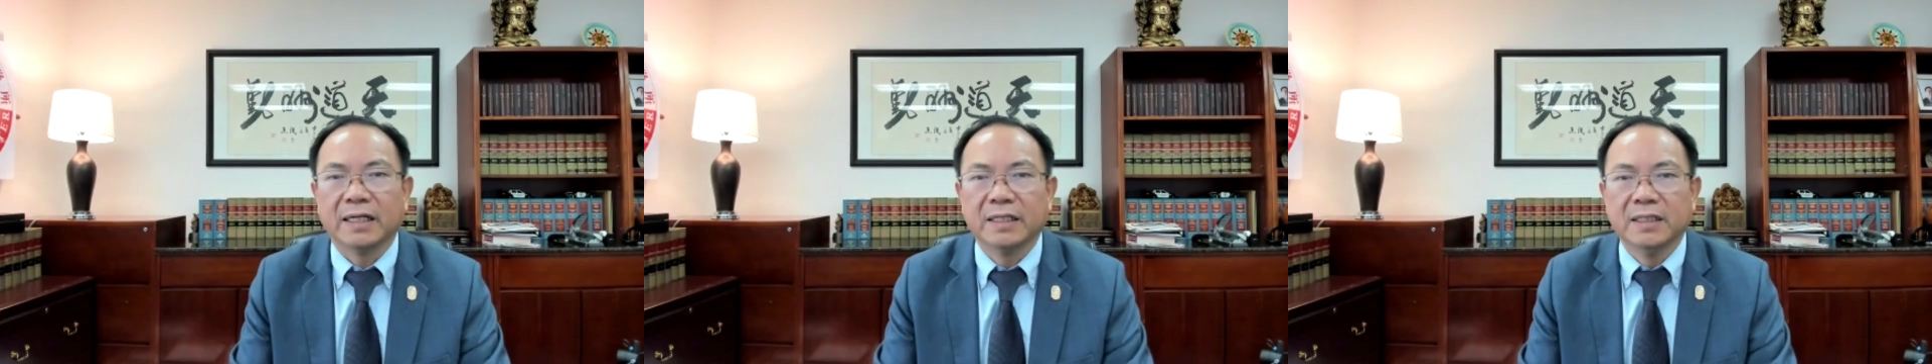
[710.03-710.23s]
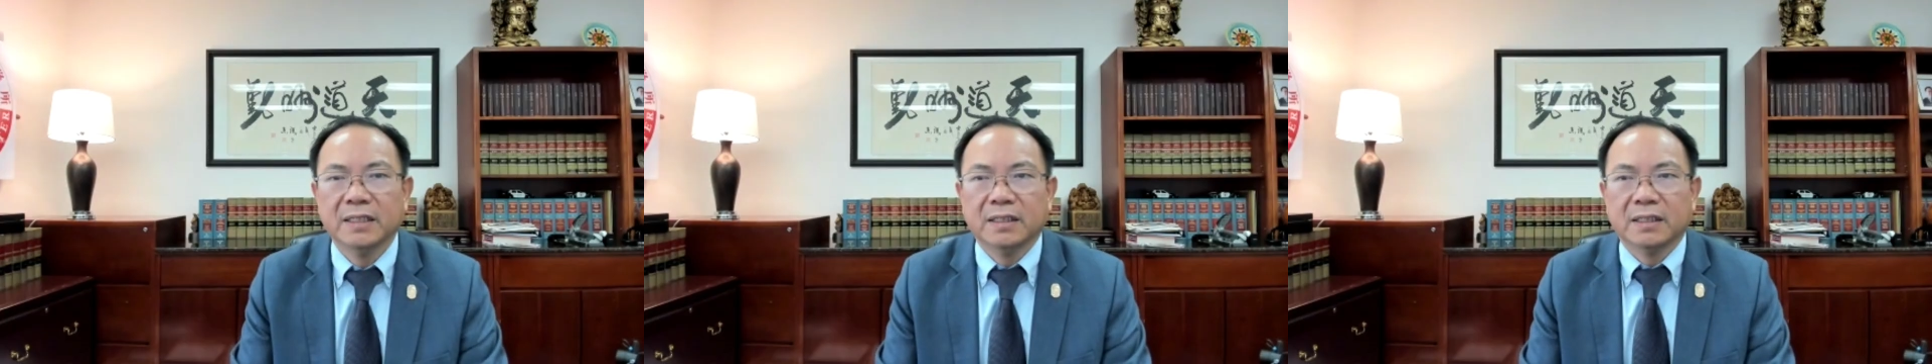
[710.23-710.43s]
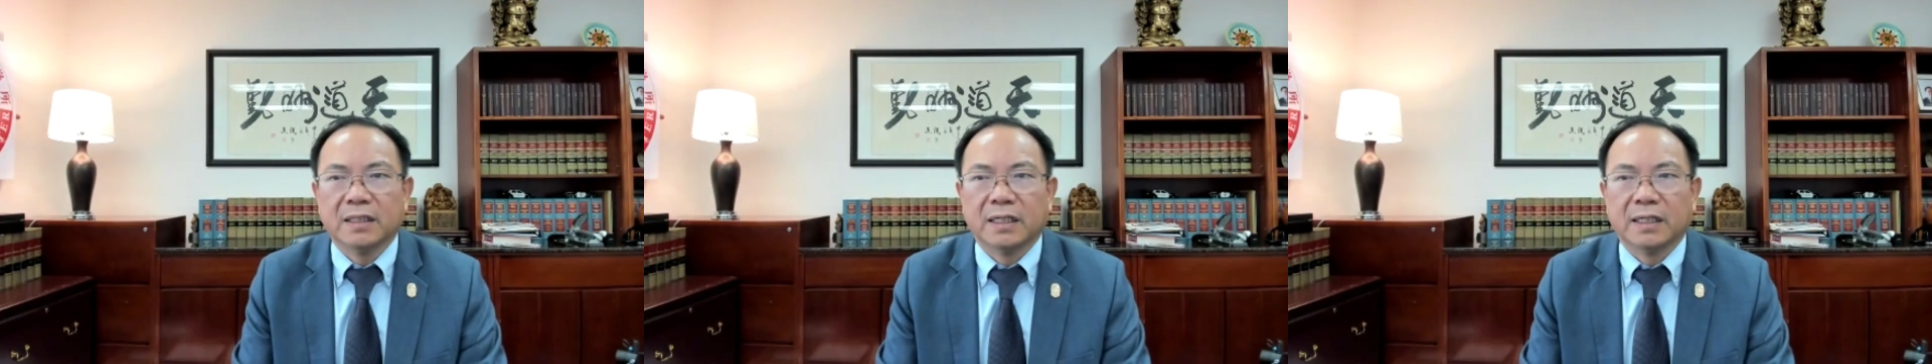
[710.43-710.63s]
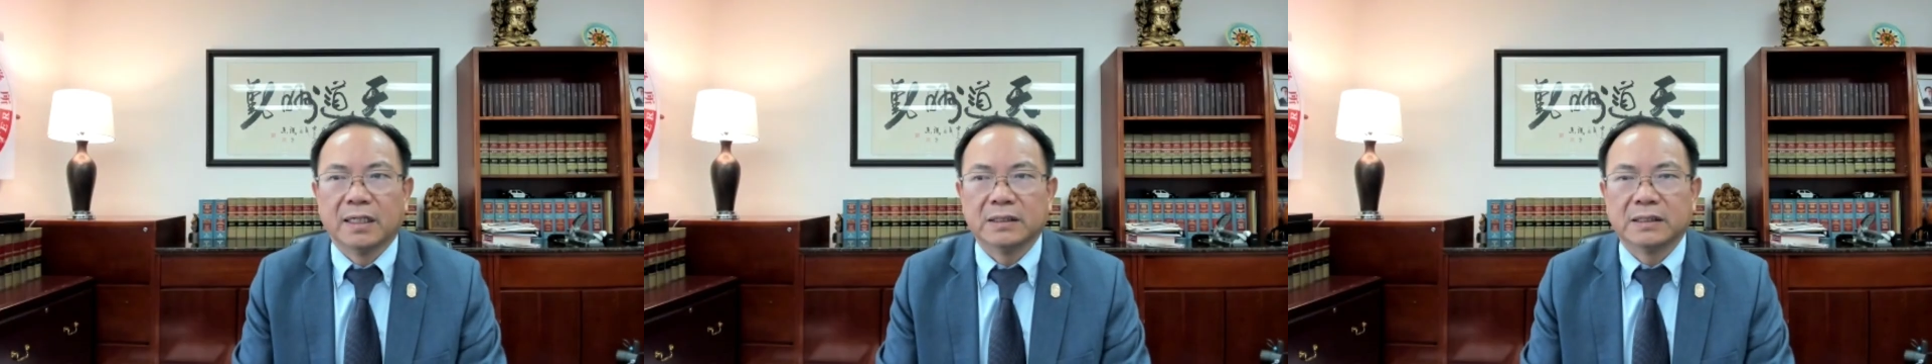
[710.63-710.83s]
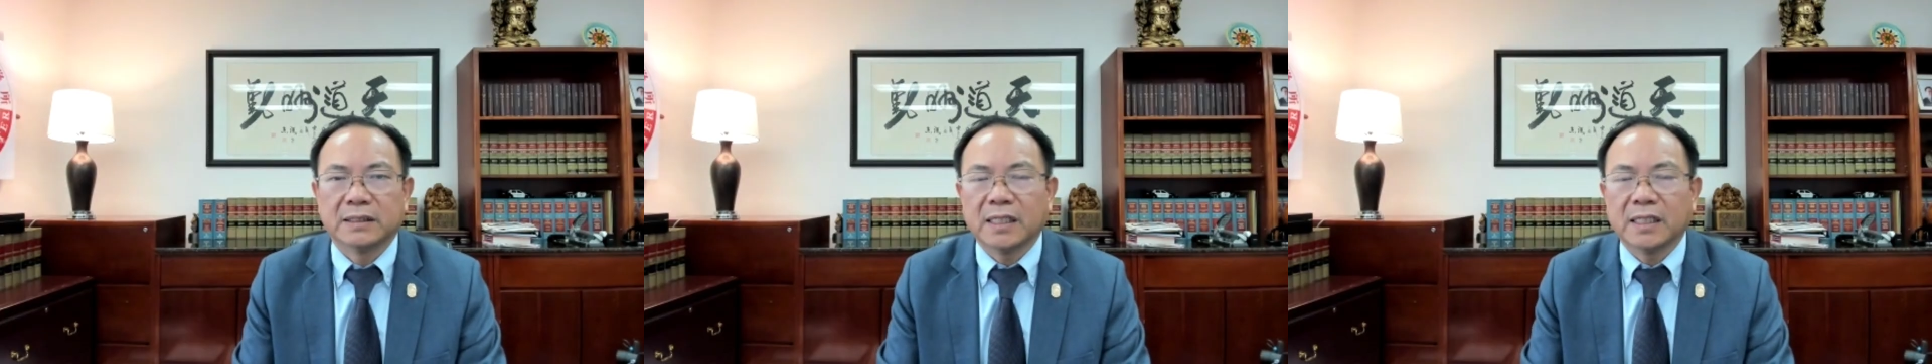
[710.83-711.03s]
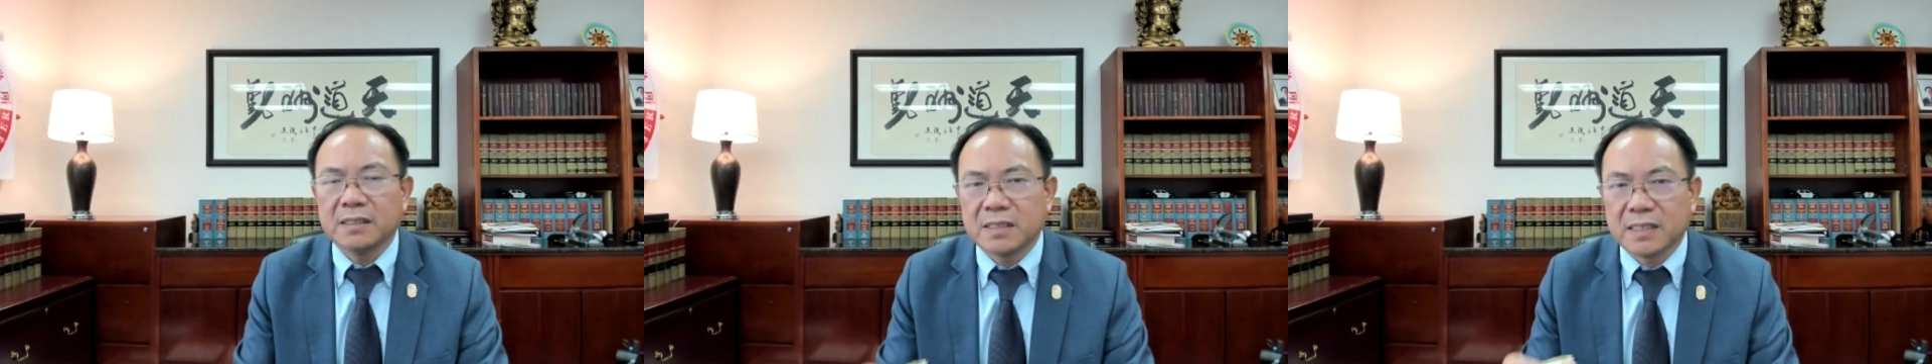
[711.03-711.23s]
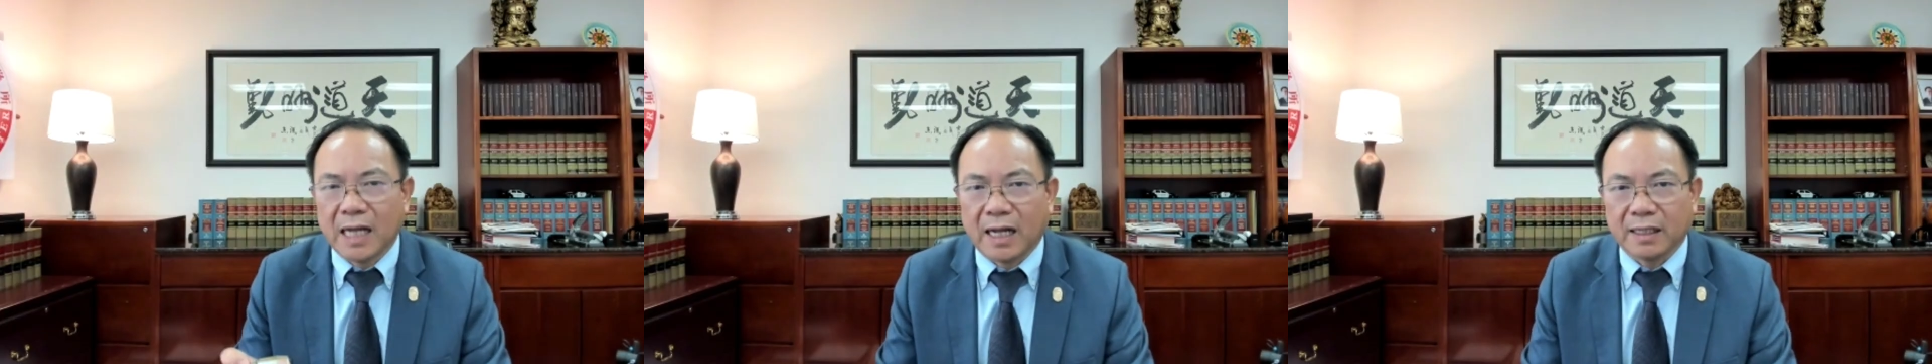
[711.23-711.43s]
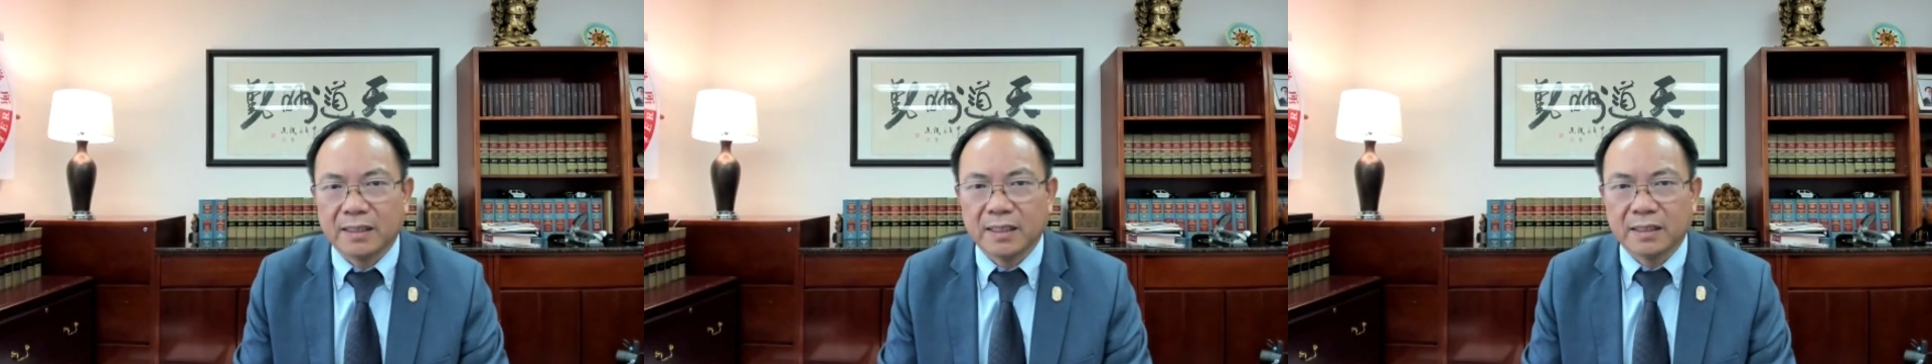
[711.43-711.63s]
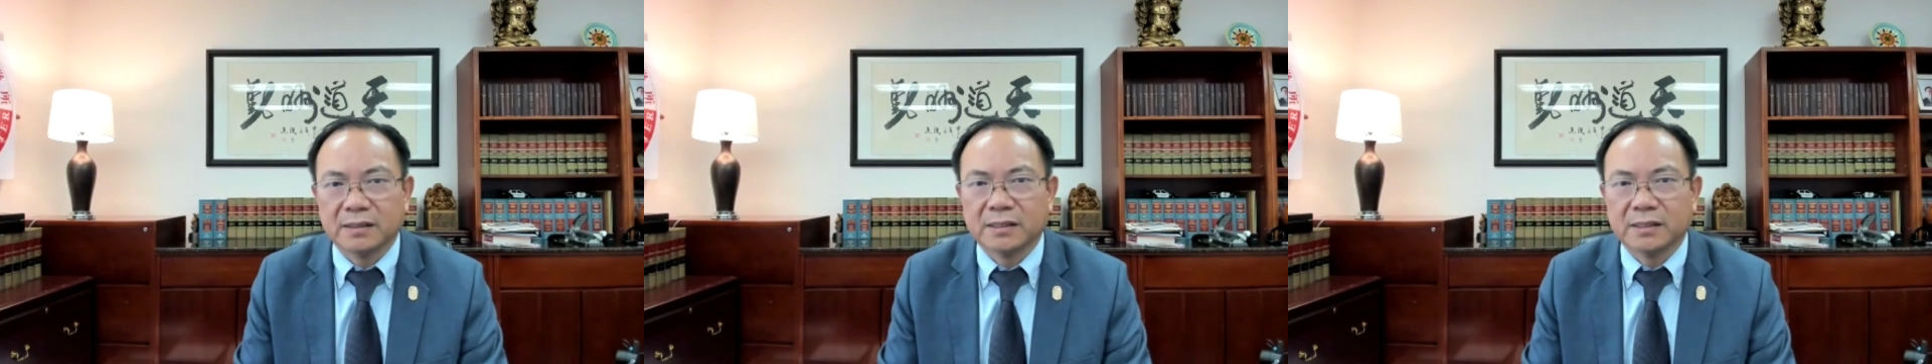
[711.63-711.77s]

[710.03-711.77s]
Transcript: 了，呃，正常的